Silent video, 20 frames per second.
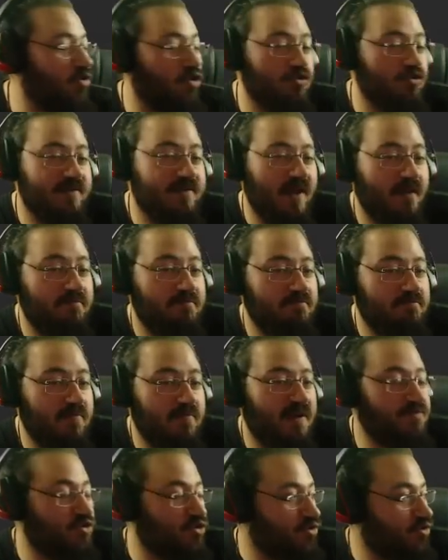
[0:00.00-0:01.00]
O yüzden
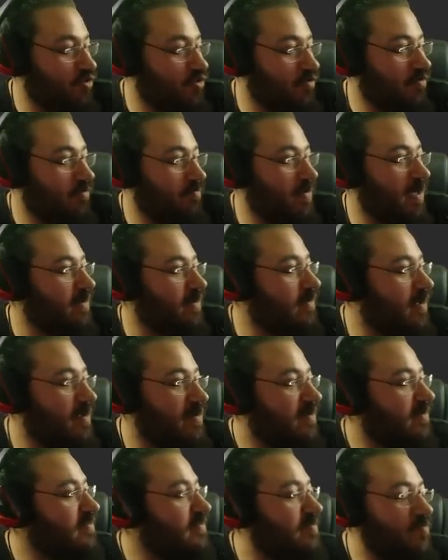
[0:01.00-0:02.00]
Mevto diyorum. Ar-
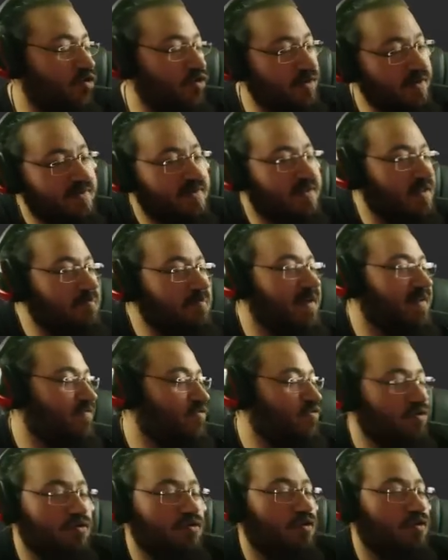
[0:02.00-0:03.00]
arada bir oynasa da
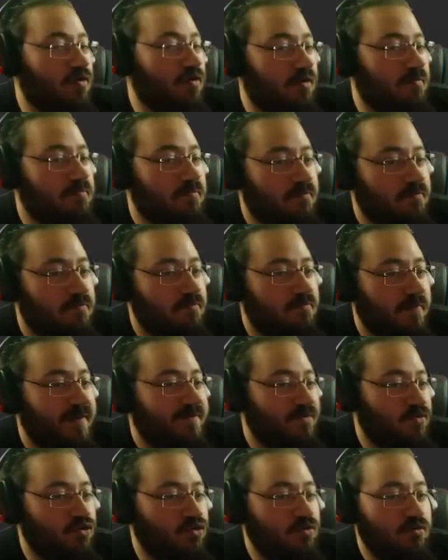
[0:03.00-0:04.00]
Mevto diyorum.
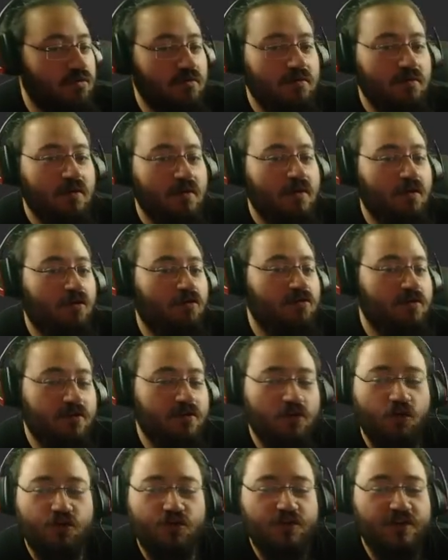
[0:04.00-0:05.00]
Mevto'nun oyun,
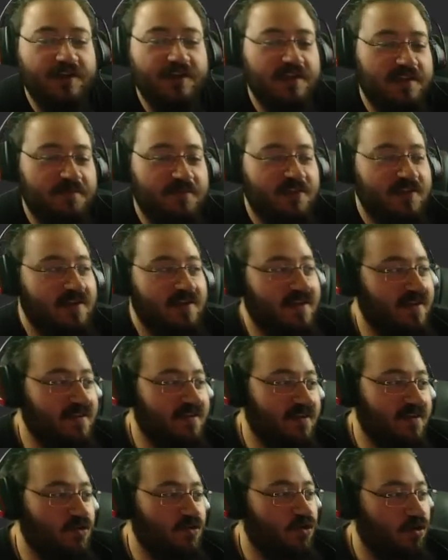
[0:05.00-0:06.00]
hmm. oyuncu geçmişine
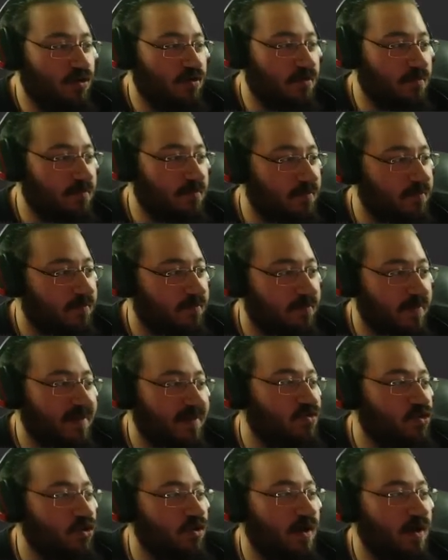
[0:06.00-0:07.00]
inanıyorum. Mevto'yu,
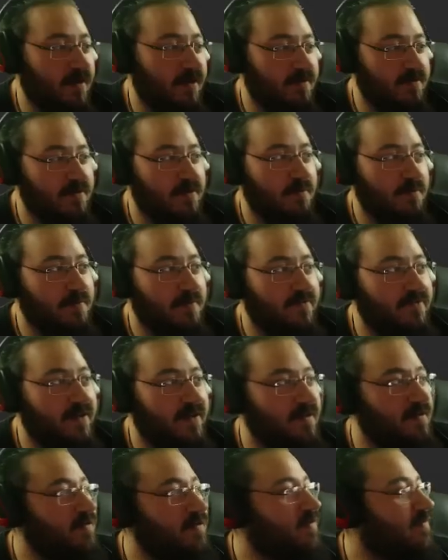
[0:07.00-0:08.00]
Mevto'yu aldım.
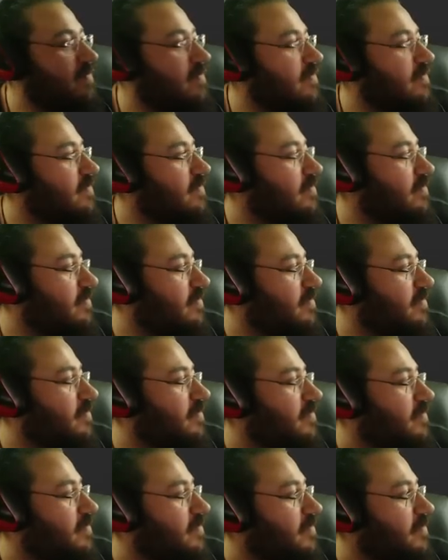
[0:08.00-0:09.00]
Evet.
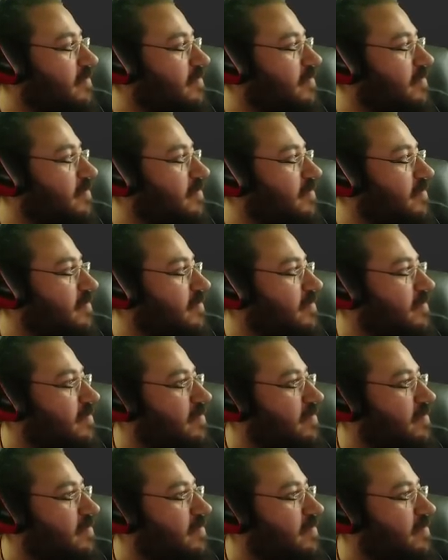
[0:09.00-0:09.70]
Tamam. Kaç oldun sen?